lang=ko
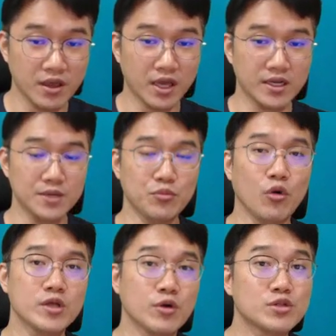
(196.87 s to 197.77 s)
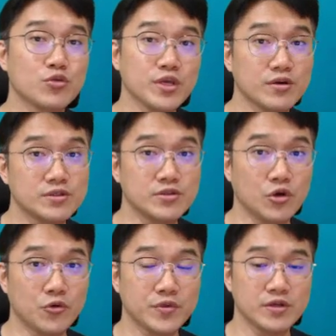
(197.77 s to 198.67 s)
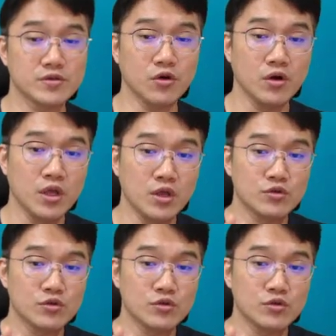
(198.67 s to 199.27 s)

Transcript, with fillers: 하나의 보안 활동이거든요 그래서